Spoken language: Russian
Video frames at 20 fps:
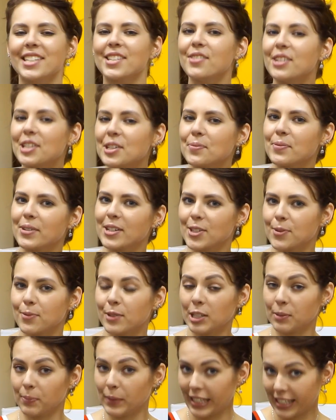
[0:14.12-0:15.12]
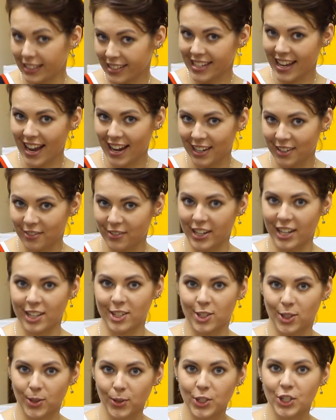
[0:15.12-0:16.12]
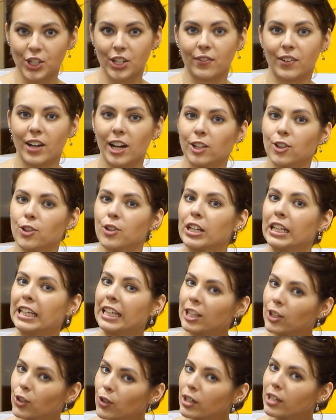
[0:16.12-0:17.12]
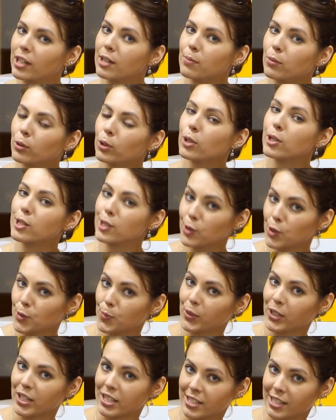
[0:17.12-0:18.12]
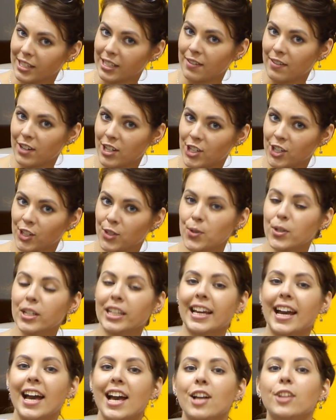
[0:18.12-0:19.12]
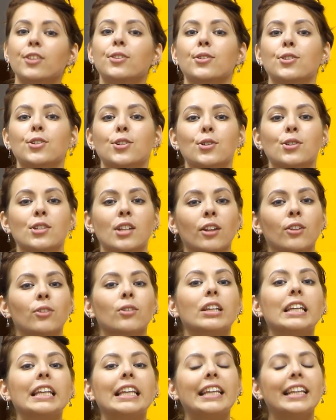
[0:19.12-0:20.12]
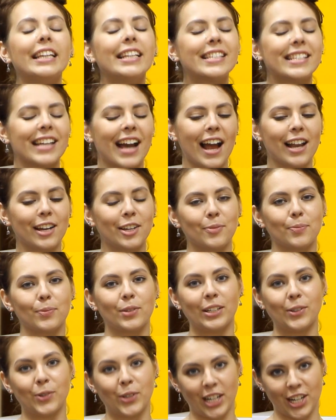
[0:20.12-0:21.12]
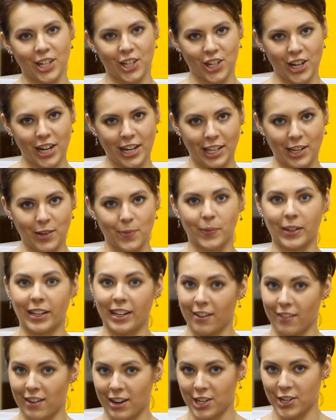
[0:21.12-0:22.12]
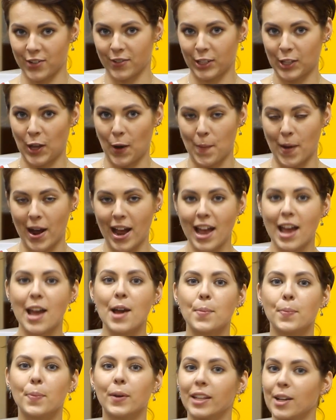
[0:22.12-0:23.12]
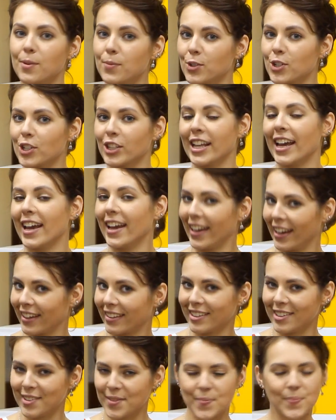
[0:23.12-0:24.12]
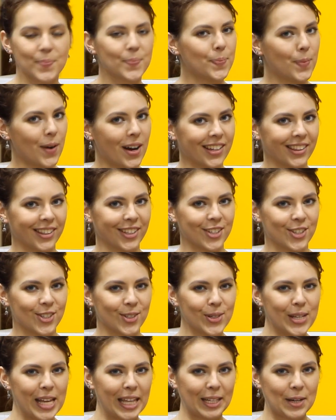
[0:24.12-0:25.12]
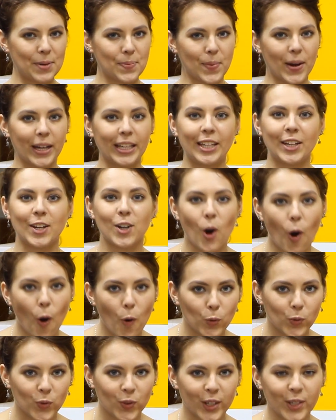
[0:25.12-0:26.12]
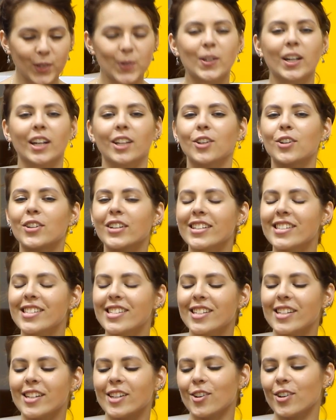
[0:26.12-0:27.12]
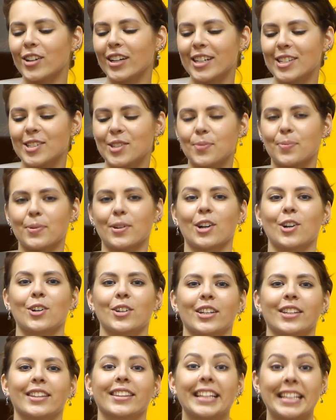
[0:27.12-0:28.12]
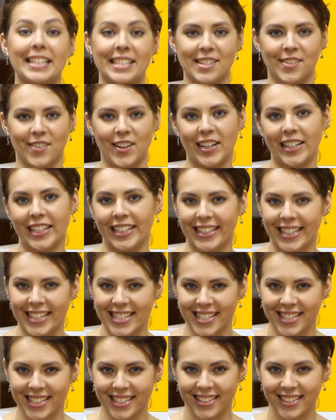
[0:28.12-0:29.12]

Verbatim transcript: Сегодня мы рассмотрим идеальный вариант стульчиков, которые не только будут службу нести на вашей кухне, но еще станут идеальным украшением для вашего дома. Потому что это барные стулья от компании Home4You, которые с легкостью проходят танцевальный тест.